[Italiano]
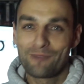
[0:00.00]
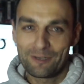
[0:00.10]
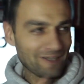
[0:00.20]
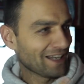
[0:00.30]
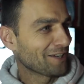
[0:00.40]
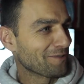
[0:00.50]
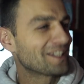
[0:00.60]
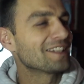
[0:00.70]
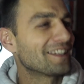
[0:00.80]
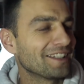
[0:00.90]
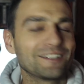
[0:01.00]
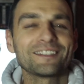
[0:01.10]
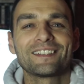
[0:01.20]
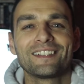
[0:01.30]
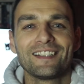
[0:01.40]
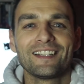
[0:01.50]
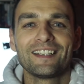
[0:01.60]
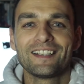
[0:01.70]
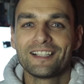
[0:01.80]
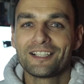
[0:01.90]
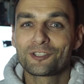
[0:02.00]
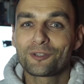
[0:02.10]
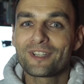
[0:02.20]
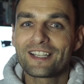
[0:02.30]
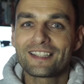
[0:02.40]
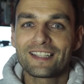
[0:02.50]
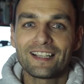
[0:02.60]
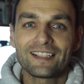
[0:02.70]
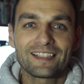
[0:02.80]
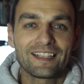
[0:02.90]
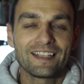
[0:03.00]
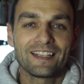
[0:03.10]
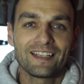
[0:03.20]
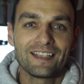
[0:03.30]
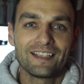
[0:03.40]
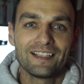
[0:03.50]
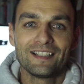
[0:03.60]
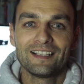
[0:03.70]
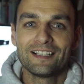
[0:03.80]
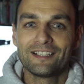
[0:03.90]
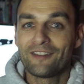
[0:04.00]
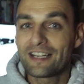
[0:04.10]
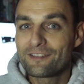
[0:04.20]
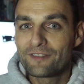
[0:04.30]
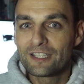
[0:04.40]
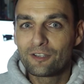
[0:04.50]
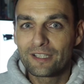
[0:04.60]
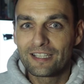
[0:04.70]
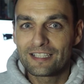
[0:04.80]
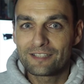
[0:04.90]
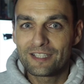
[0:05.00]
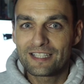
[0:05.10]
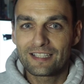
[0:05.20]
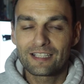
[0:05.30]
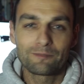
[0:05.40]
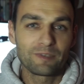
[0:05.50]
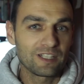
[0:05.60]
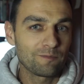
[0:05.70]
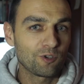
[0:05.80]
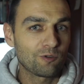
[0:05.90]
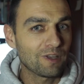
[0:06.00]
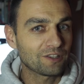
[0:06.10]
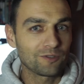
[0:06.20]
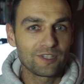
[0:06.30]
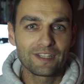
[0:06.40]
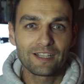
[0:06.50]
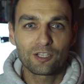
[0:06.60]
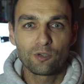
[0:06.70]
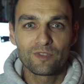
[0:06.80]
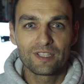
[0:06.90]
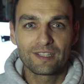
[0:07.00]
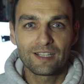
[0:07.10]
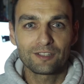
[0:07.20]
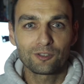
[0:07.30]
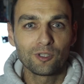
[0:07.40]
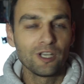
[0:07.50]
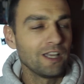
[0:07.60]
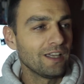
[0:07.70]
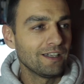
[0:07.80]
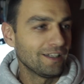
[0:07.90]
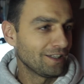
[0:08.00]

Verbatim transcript: Barbarano Vicentino, eh, troverete anche uh, vari video nella Svizzera, per esempio quattro città che ho visitato, uh,